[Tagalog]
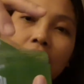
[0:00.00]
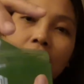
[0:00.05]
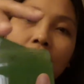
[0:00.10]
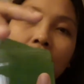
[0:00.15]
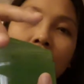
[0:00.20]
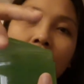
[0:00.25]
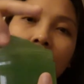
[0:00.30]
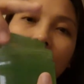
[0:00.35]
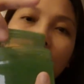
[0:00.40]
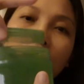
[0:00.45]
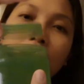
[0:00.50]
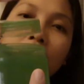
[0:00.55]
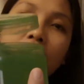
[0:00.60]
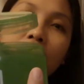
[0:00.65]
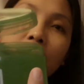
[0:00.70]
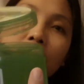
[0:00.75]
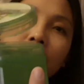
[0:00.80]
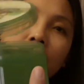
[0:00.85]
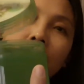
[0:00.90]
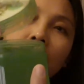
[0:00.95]
Okay?
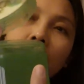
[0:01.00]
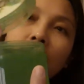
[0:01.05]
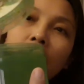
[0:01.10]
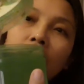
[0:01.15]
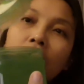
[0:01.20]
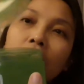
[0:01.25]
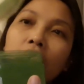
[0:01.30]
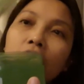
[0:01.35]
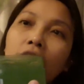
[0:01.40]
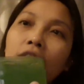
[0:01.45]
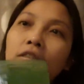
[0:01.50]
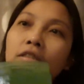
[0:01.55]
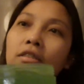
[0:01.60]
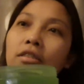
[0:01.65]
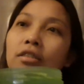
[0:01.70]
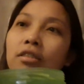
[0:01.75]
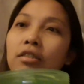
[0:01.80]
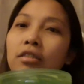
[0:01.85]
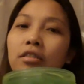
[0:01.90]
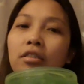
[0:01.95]
Matusunod.
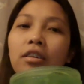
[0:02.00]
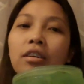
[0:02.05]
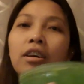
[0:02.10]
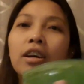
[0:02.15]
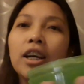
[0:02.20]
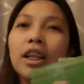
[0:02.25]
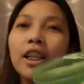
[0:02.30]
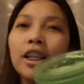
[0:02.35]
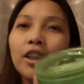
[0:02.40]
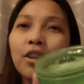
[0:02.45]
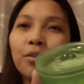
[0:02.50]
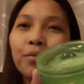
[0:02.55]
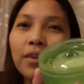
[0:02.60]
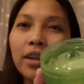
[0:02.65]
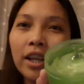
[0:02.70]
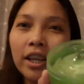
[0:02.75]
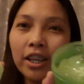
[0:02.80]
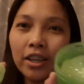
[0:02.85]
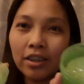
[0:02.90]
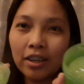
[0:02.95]
Oh, ah, ganito
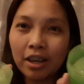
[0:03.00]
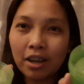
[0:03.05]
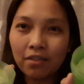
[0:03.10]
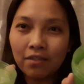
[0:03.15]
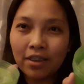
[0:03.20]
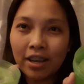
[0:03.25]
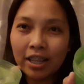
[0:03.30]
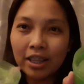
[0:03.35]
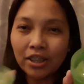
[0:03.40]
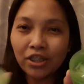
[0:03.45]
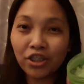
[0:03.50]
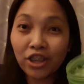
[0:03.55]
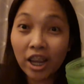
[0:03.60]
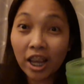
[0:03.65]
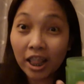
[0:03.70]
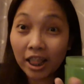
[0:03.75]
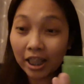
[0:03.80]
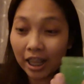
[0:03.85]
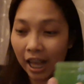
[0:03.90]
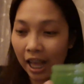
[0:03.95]
pala yung laman.
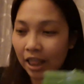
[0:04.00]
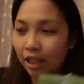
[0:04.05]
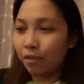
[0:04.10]
Chill na.